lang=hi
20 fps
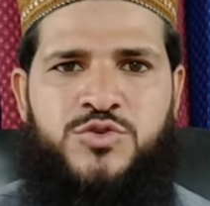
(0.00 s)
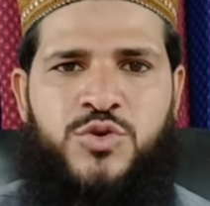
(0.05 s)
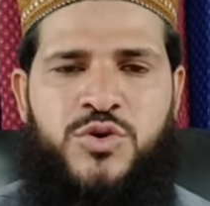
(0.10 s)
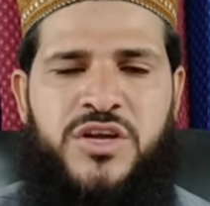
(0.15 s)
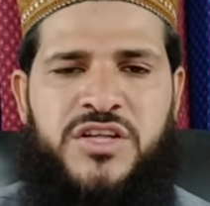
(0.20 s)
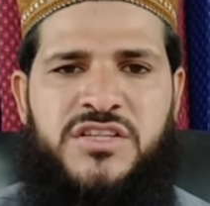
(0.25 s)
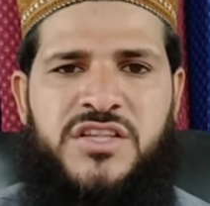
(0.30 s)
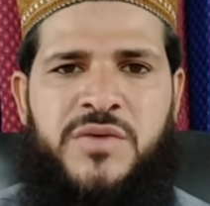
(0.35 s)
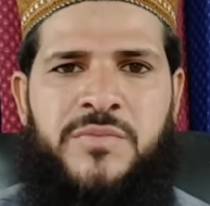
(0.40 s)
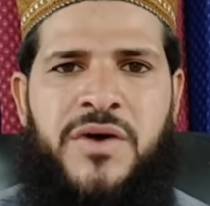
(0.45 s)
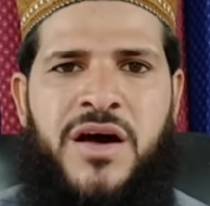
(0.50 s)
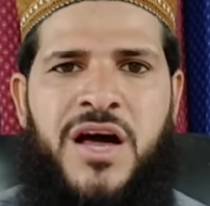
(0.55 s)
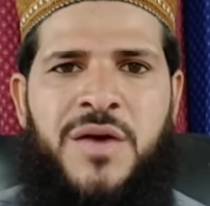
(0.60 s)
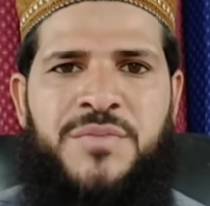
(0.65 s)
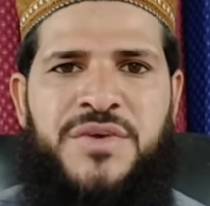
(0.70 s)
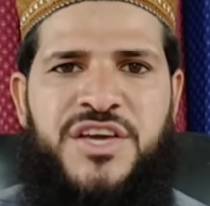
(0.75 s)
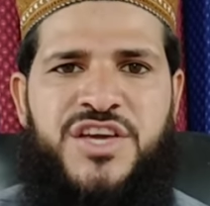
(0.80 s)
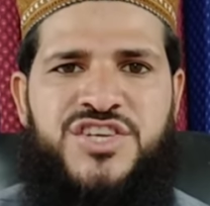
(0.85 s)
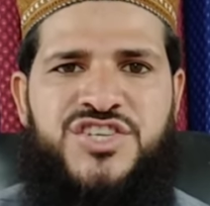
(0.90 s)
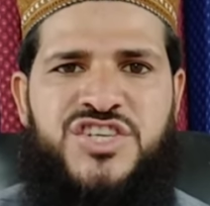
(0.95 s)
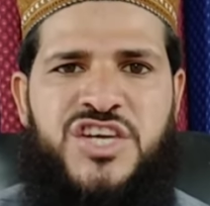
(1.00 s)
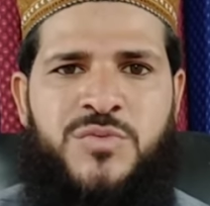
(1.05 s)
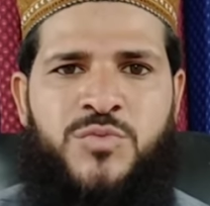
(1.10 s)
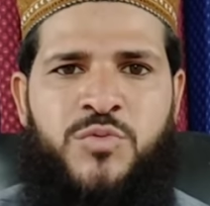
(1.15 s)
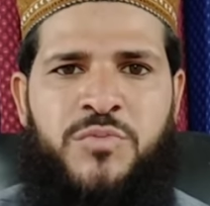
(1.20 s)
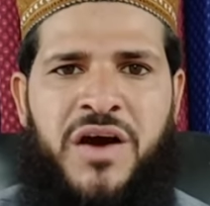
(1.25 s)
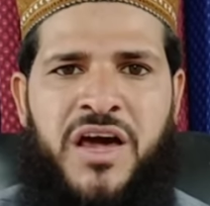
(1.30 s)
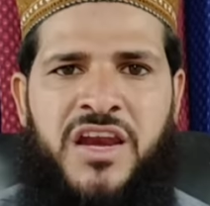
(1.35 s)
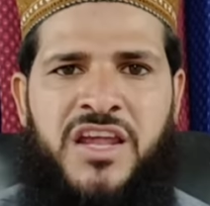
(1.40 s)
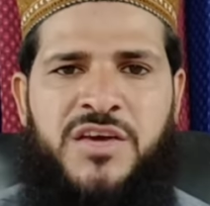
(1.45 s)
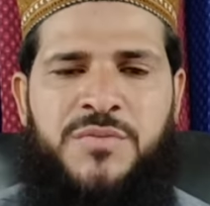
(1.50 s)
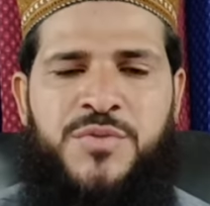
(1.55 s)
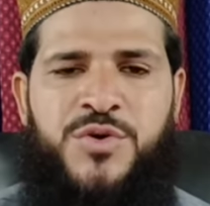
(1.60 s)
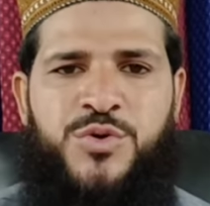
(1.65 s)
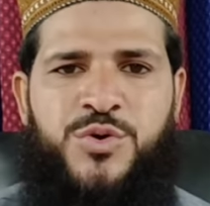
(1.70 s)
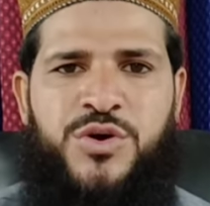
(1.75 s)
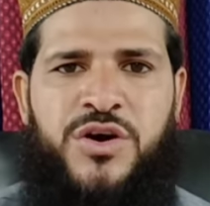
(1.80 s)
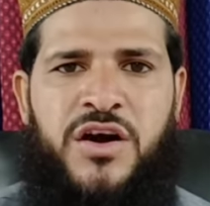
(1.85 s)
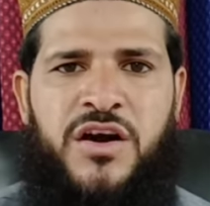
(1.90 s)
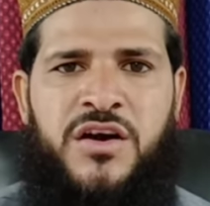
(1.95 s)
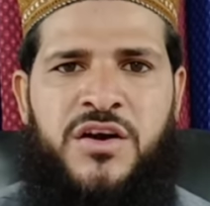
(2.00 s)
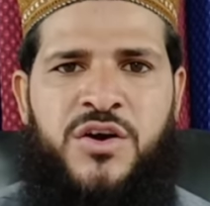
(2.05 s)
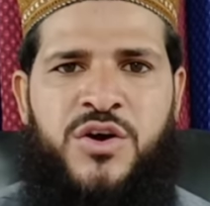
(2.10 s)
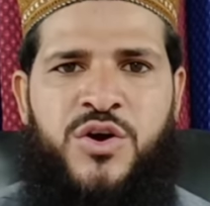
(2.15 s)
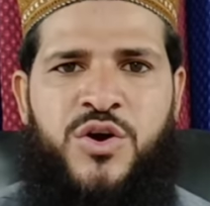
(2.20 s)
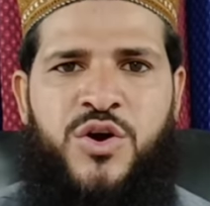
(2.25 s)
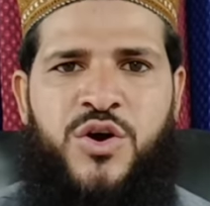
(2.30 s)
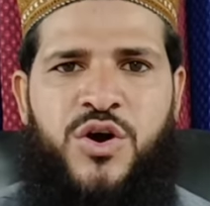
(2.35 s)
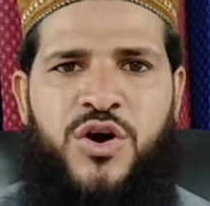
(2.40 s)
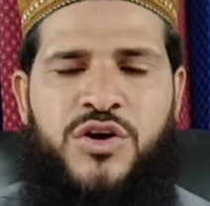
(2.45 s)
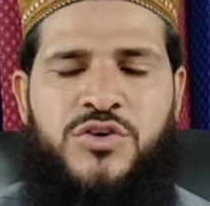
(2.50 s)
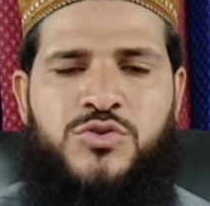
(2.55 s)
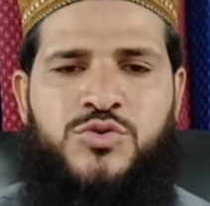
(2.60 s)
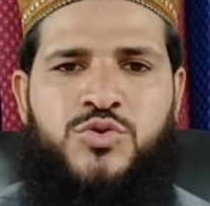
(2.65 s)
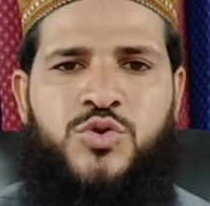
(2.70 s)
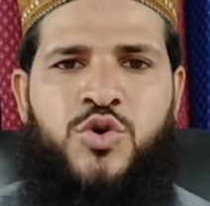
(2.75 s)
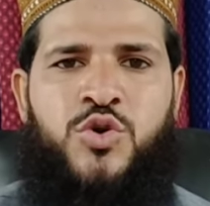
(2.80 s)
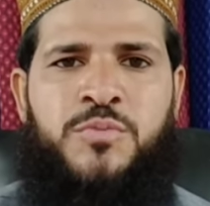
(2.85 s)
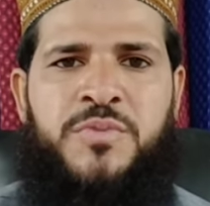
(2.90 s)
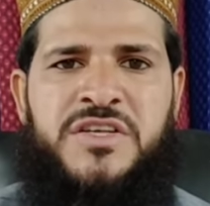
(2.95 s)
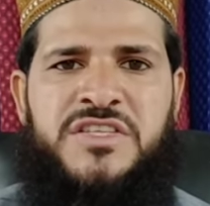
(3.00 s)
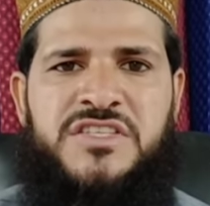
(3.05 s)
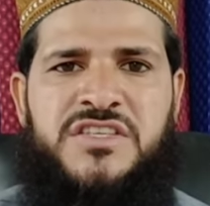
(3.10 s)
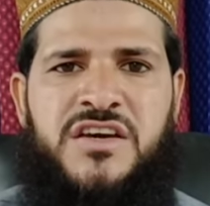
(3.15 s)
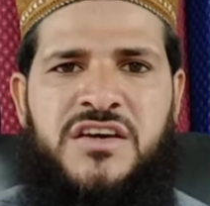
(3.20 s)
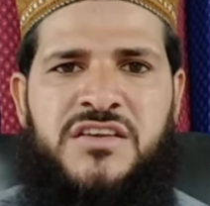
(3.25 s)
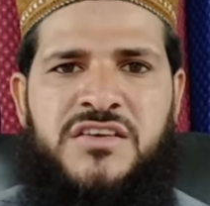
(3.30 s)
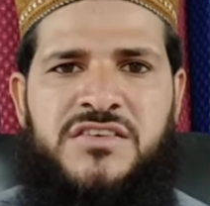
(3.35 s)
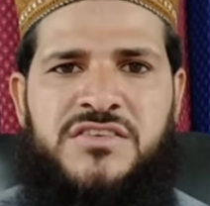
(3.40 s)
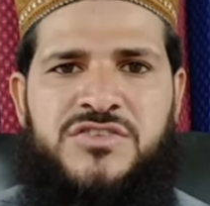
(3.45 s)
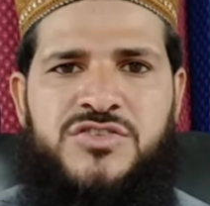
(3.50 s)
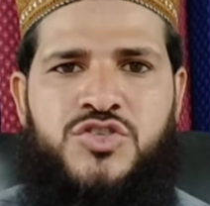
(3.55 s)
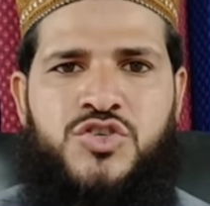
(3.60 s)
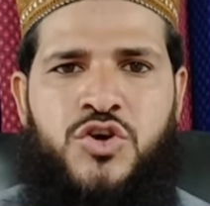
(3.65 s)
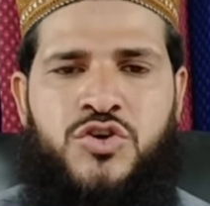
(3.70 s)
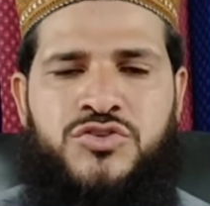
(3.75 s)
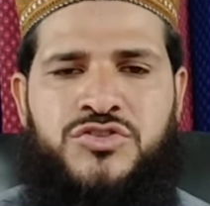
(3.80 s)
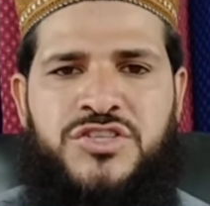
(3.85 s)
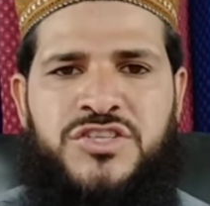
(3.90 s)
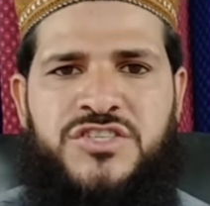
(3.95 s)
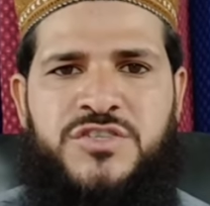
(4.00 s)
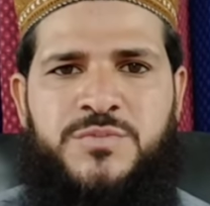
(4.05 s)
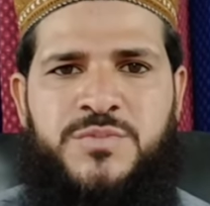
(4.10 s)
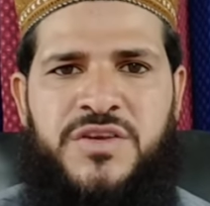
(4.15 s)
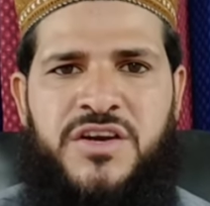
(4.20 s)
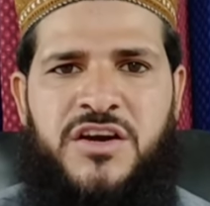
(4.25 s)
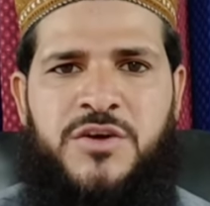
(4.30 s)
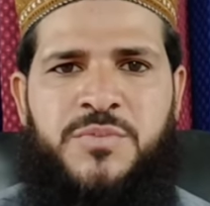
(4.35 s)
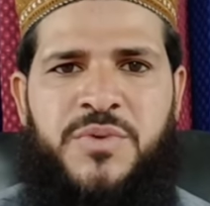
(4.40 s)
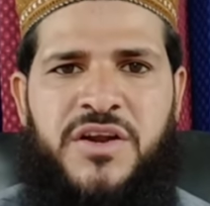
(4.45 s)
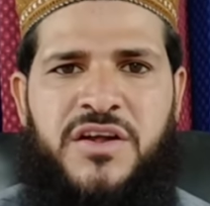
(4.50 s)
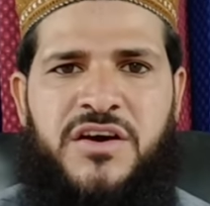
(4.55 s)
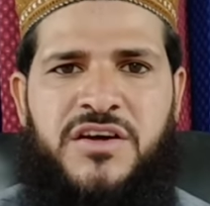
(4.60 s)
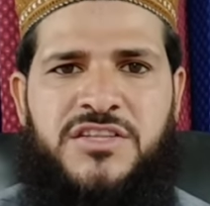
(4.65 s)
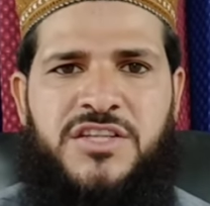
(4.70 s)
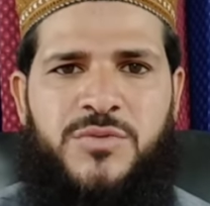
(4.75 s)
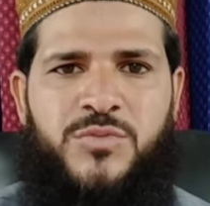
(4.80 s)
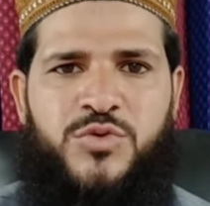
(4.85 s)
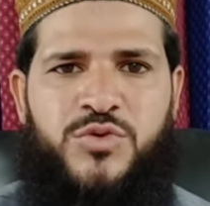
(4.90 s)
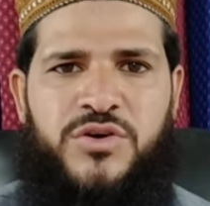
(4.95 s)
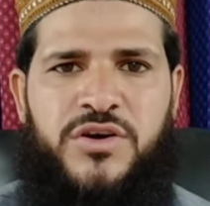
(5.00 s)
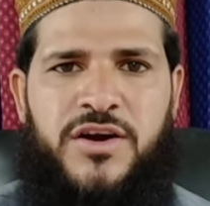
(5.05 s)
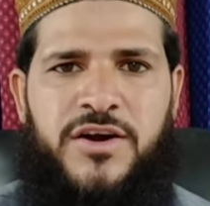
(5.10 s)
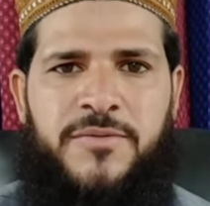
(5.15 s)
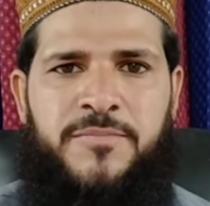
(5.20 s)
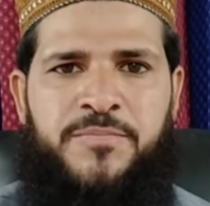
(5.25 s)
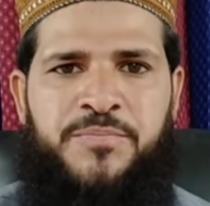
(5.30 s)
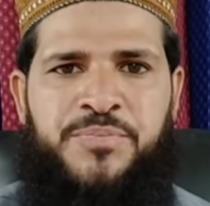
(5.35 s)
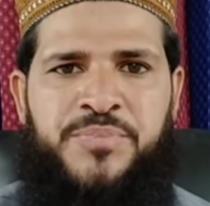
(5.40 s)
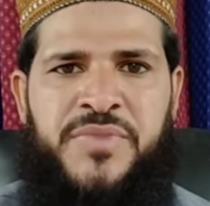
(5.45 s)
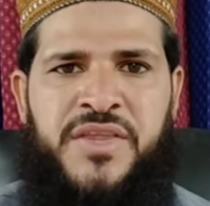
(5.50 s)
जो कि तमाम एशिया ममालिक में होगा और दो बजकर चौंतीस मिनट पर ख़त्म होगा